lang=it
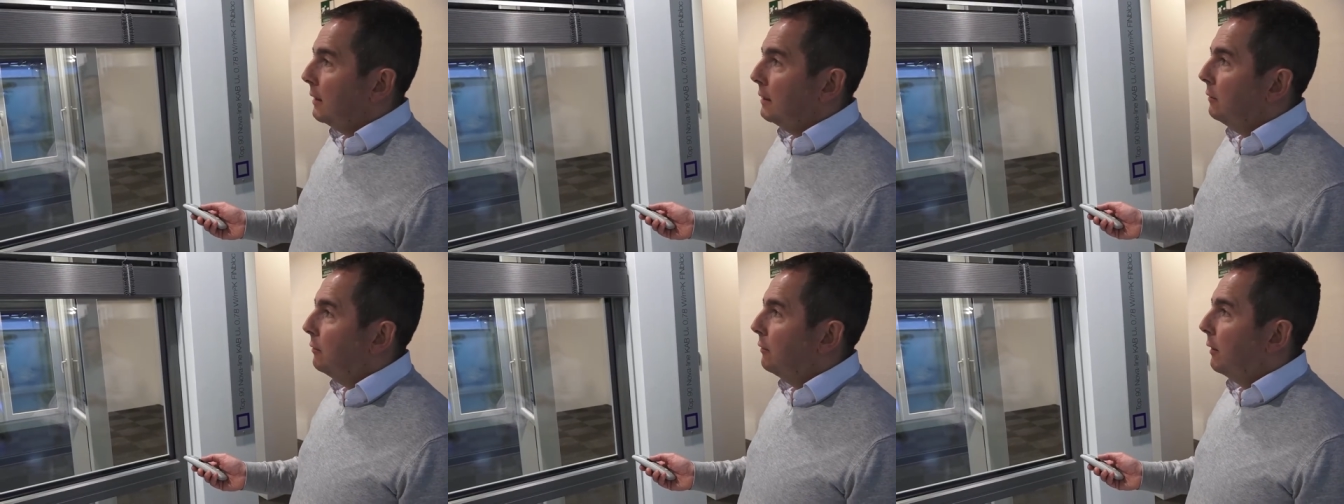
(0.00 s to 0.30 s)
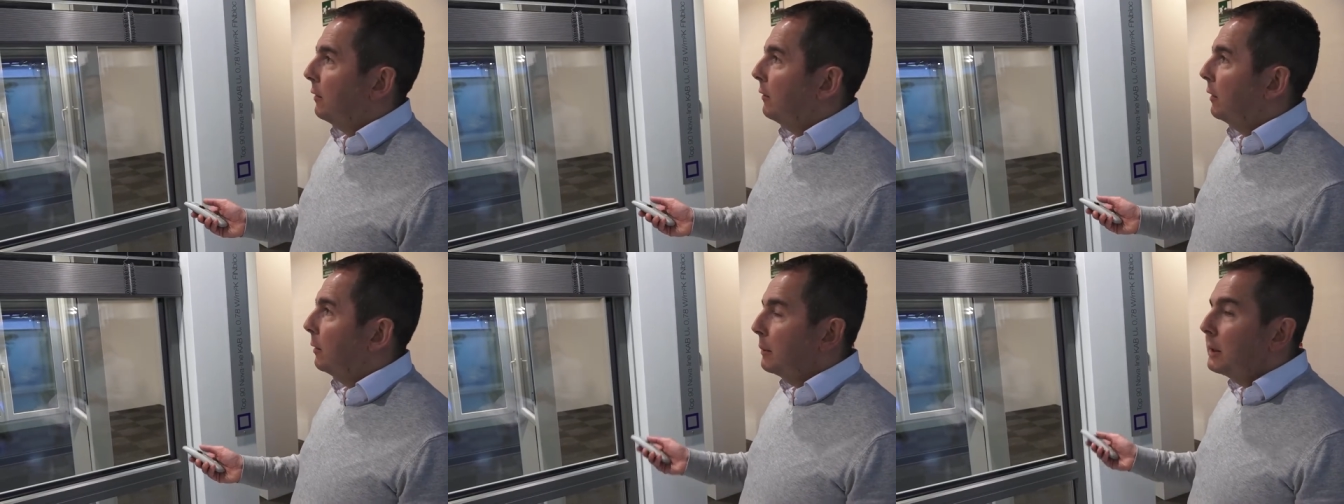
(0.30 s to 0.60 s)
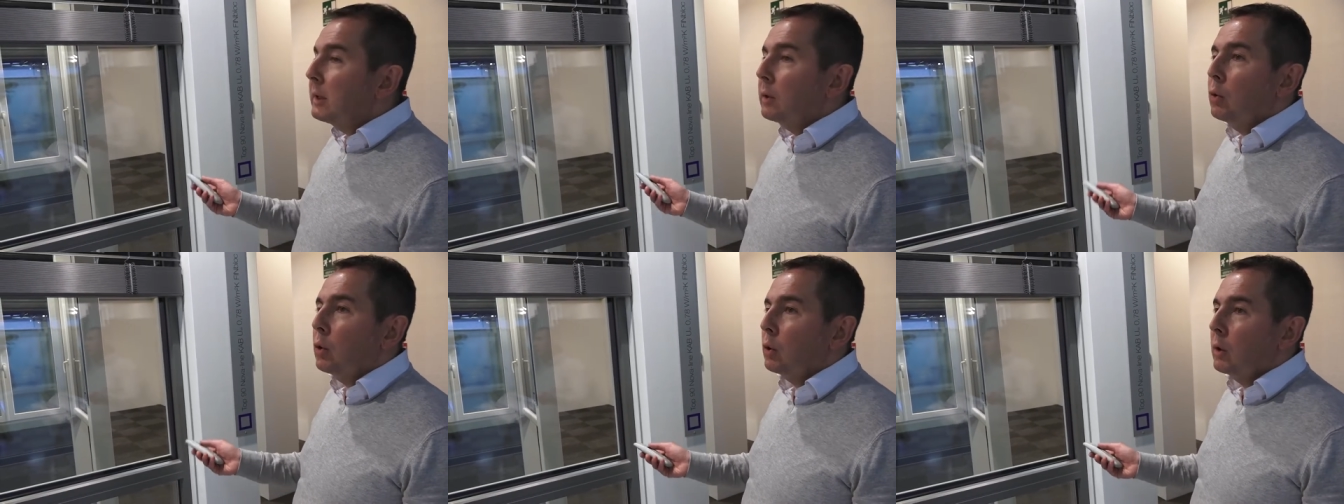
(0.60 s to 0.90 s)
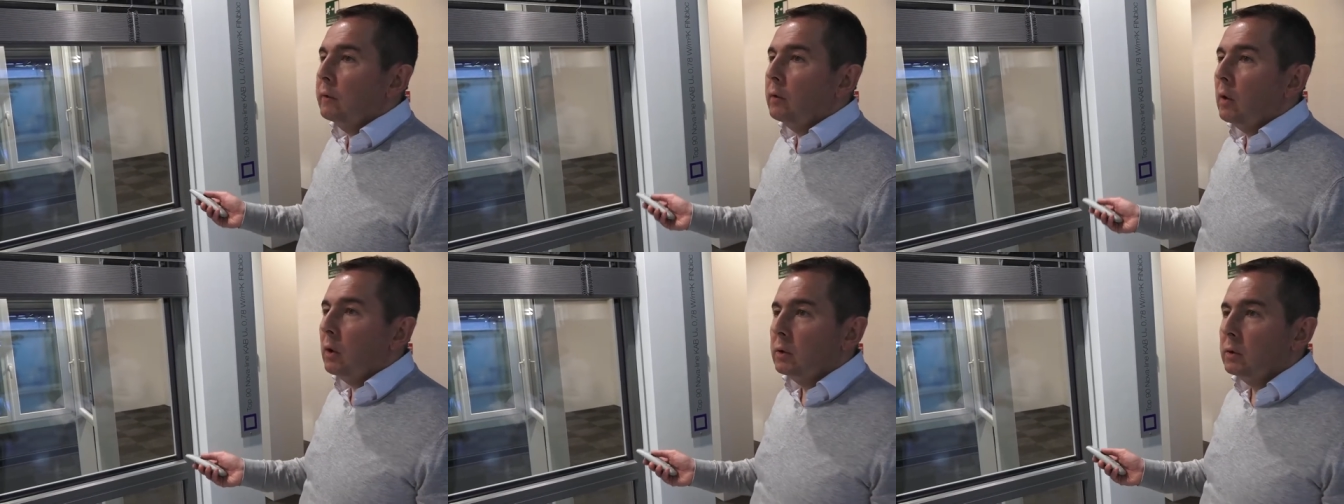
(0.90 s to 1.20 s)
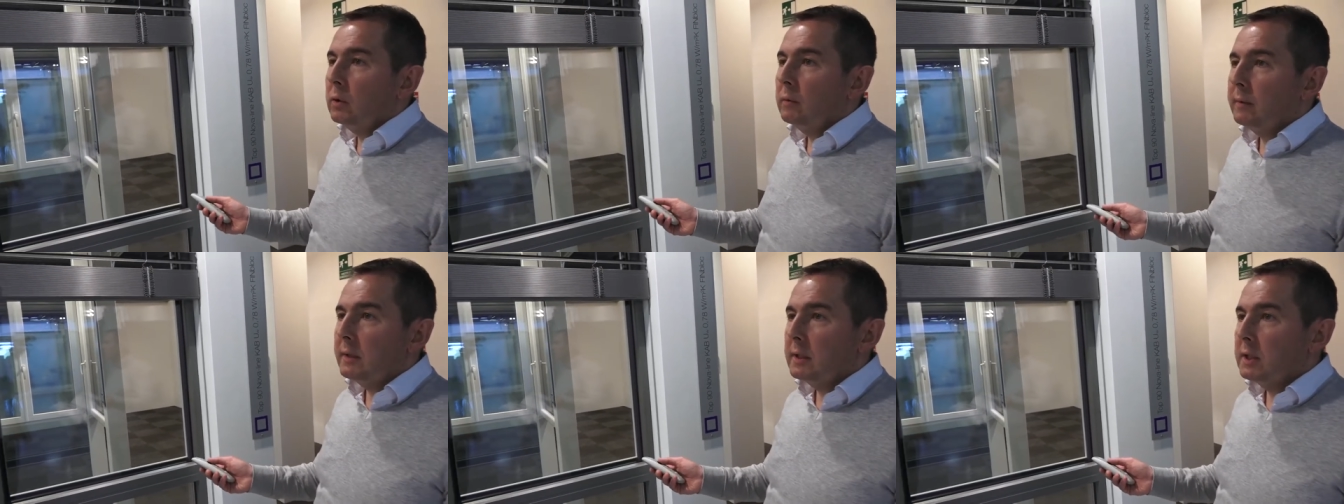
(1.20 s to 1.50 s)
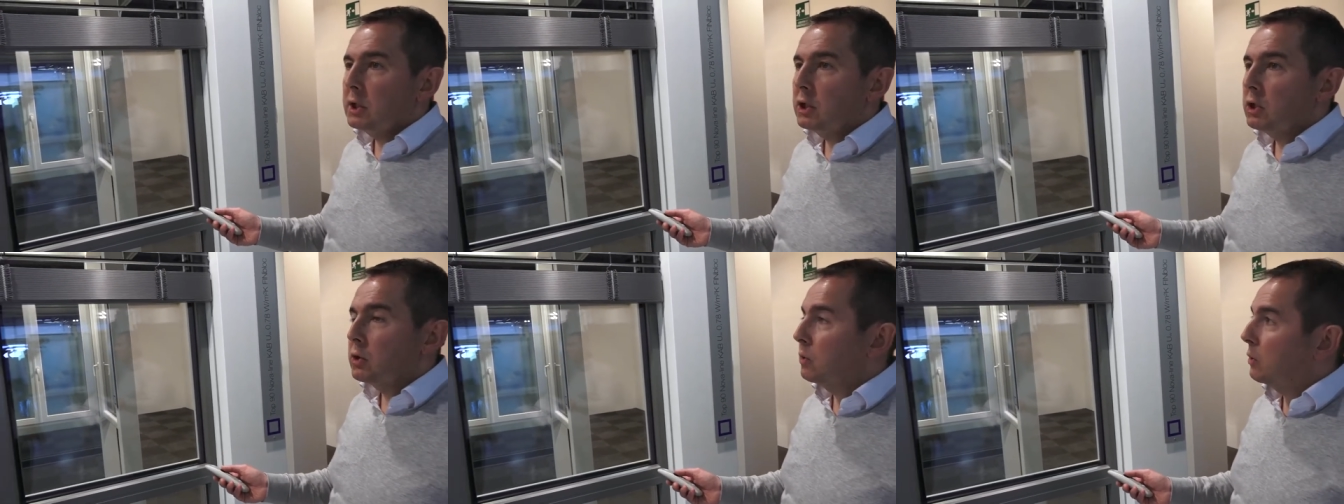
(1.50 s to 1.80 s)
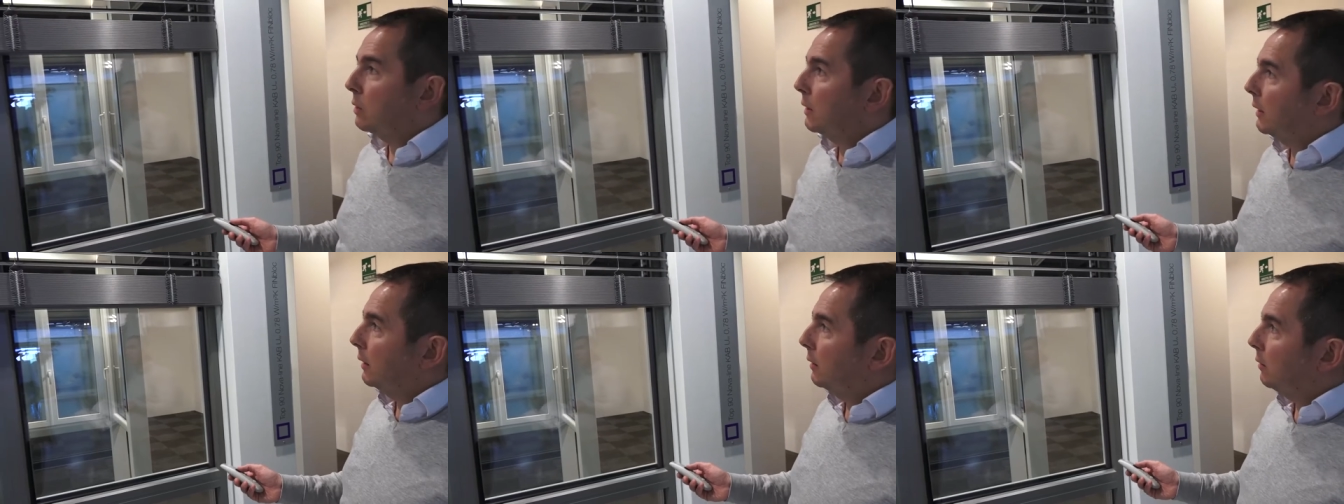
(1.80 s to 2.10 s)
e di fare veramente quello che voglio del
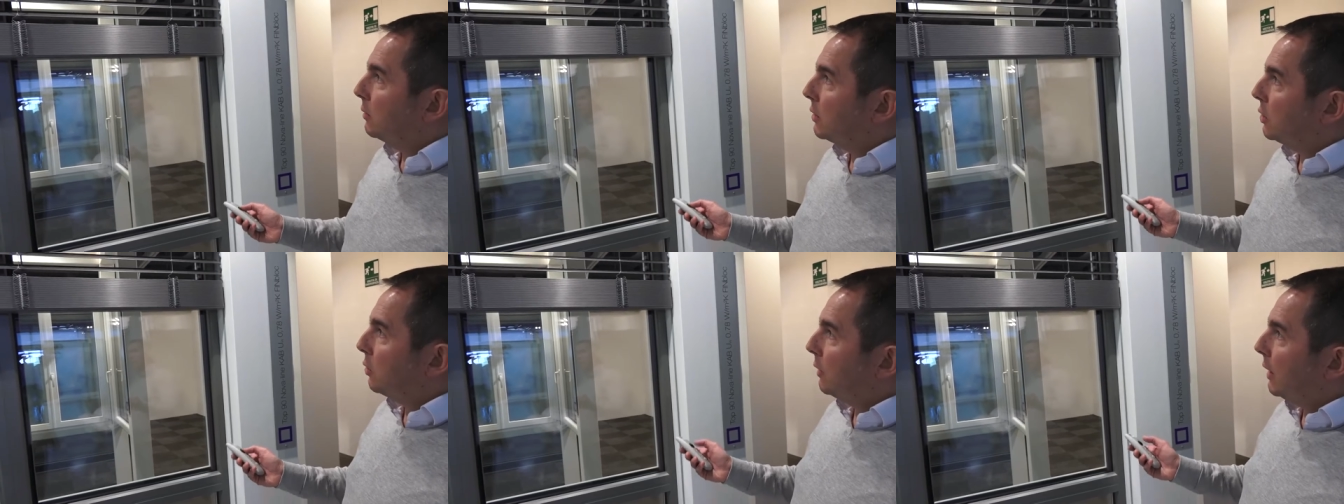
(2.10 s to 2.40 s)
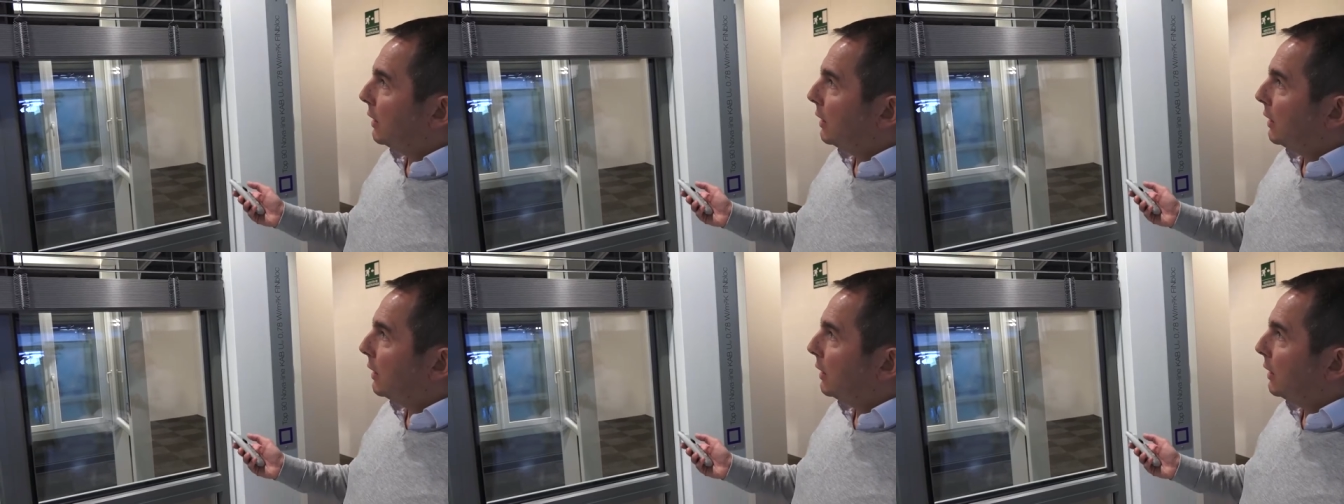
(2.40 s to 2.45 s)
frangisole. In questo